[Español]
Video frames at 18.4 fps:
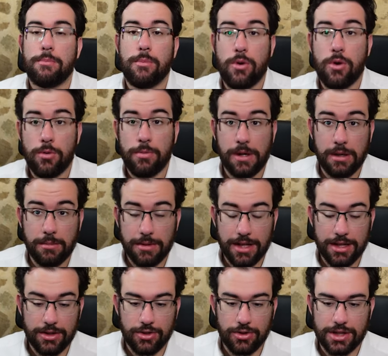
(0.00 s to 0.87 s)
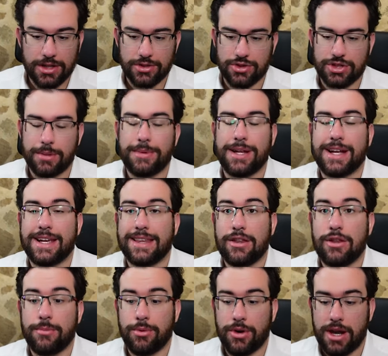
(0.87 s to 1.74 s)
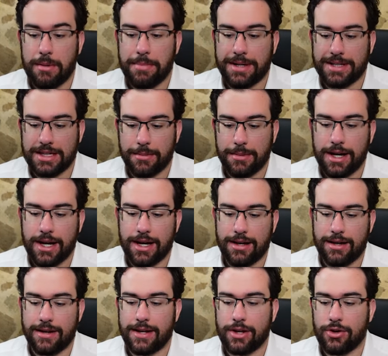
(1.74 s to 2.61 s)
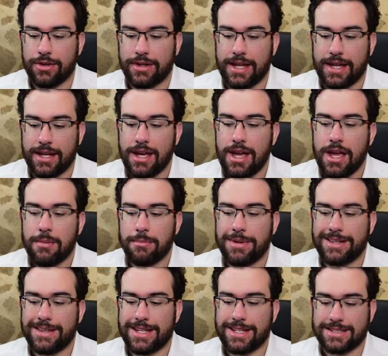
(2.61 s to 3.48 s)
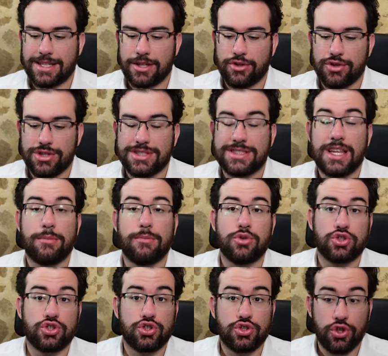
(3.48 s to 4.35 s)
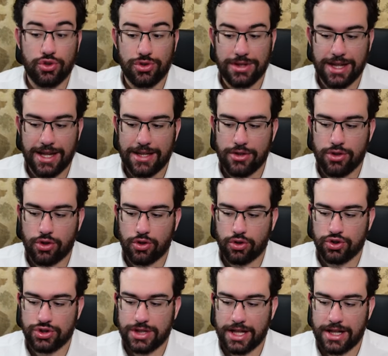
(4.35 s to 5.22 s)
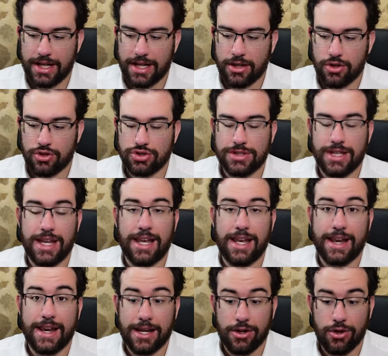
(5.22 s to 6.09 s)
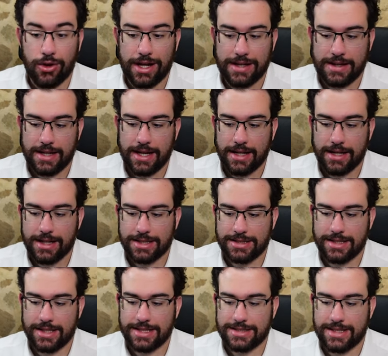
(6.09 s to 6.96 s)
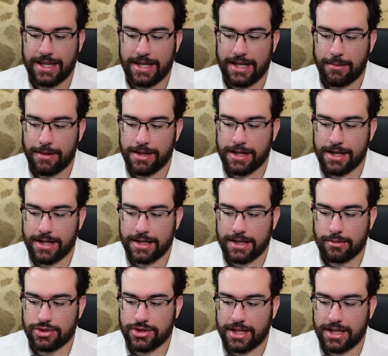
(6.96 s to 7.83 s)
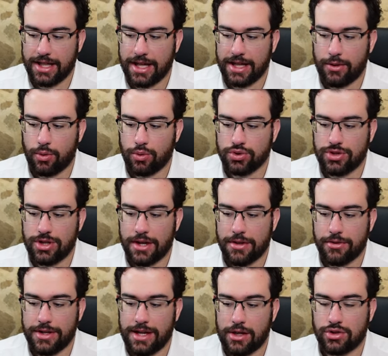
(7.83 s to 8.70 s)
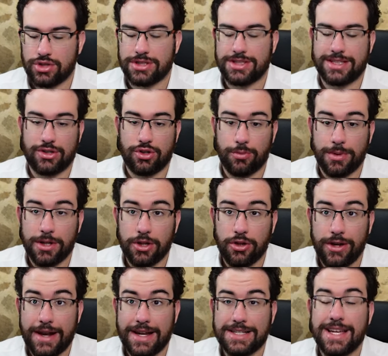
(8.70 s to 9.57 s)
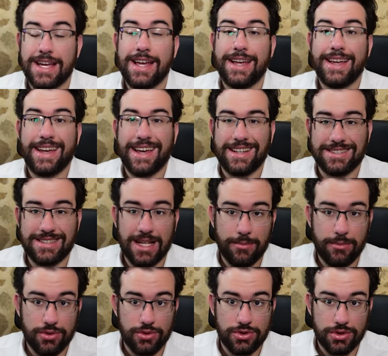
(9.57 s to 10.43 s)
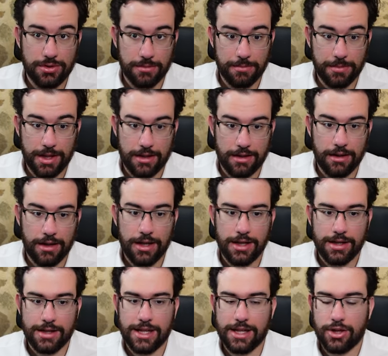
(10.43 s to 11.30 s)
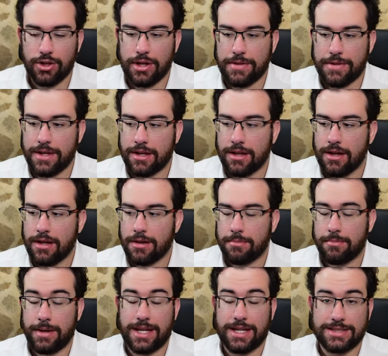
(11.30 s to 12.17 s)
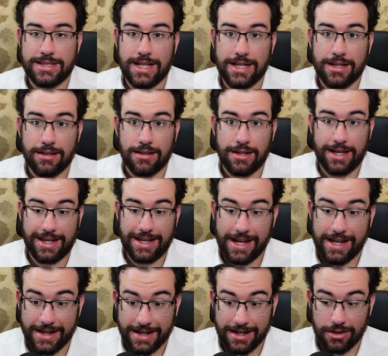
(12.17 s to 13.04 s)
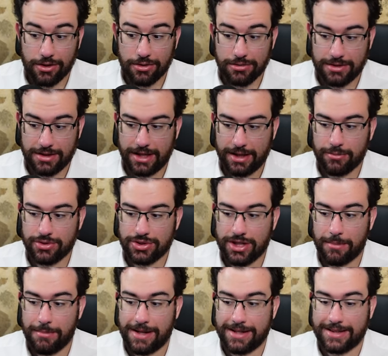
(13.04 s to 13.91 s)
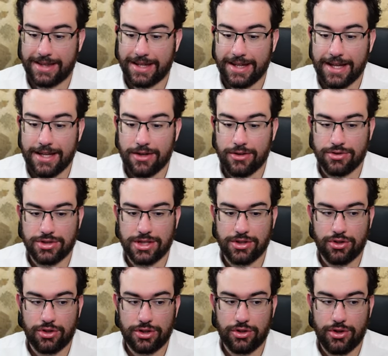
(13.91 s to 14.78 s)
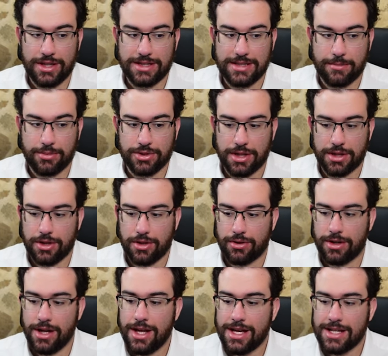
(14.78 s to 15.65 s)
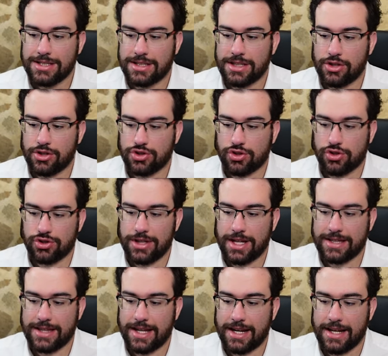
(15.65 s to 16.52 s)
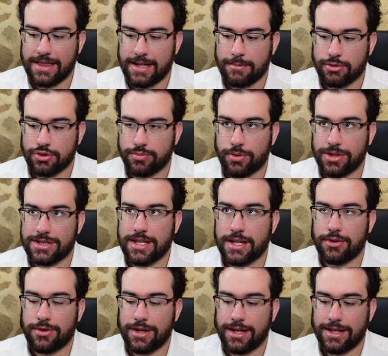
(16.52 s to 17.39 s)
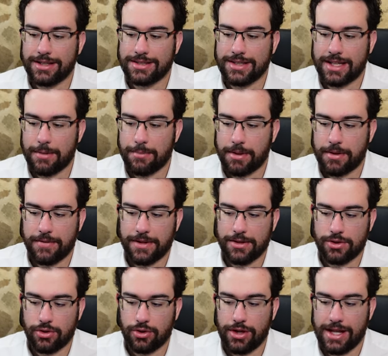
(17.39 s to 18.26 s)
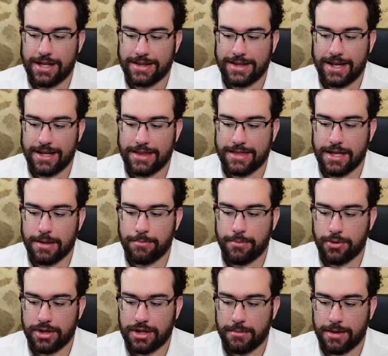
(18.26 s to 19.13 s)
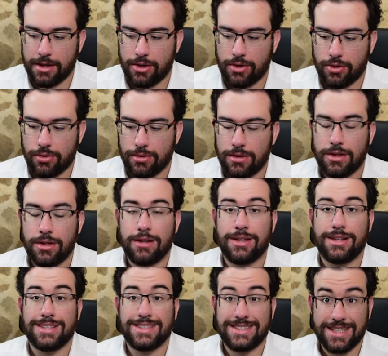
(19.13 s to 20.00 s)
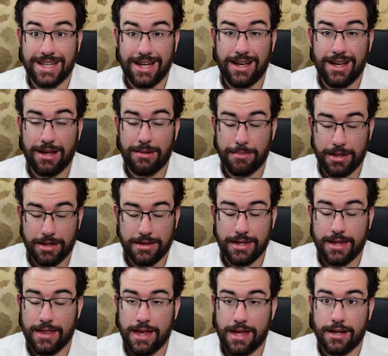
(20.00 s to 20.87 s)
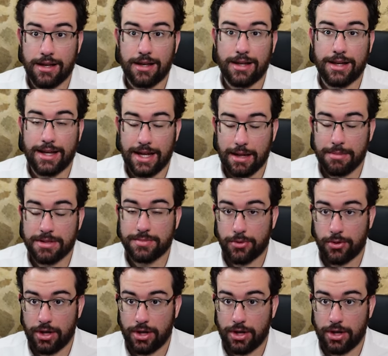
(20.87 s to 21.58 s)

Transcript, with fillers: movimiento que se nos habría quedado por la parte baja. Recordar, mientras que no estemos tonteando con salirnos del rango lateral, que sería esta línea blanca que tenemos aquí justo la zona de los mil dólares, estamos bien. ¿Qué quiero decir? Para estar en el rango tenemos que mantenernos dentro de toda esta posición. Si nosotros lateralizamos por esta zona estaría perfecto. Lateralizar por debajo ya empieza a dar graves